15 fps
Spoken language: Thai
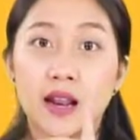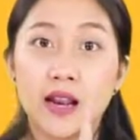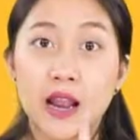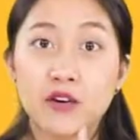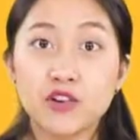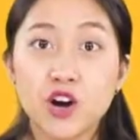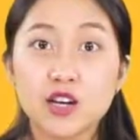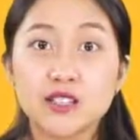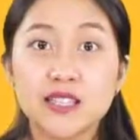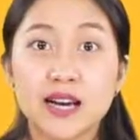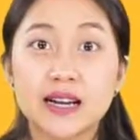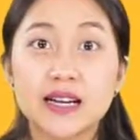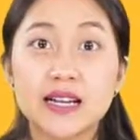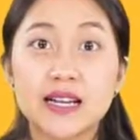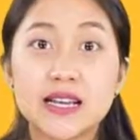แล้วนอกจา
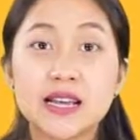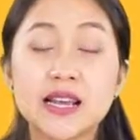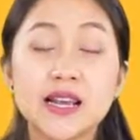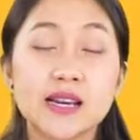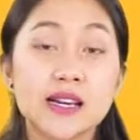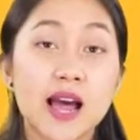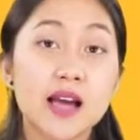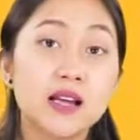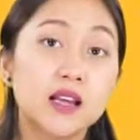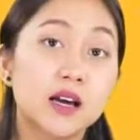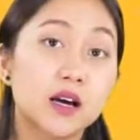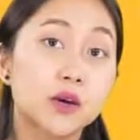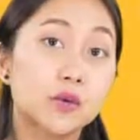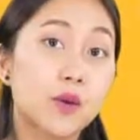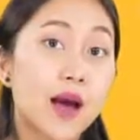กนี้ถ้า
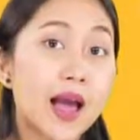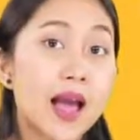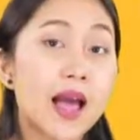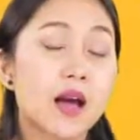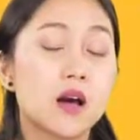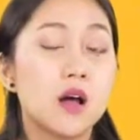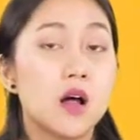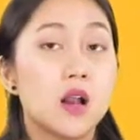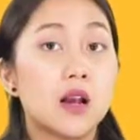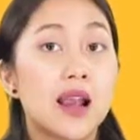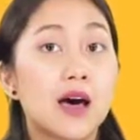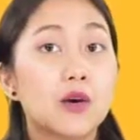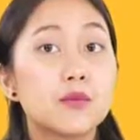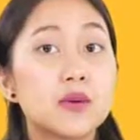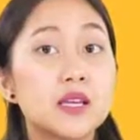เกิดว่า
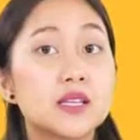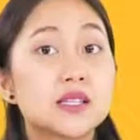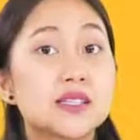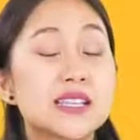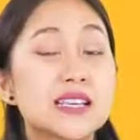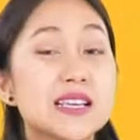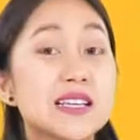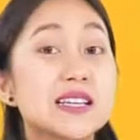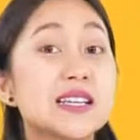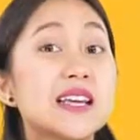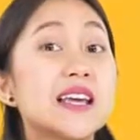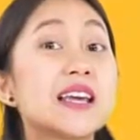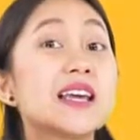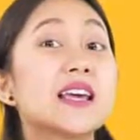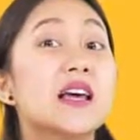เรามีสี
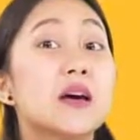ที่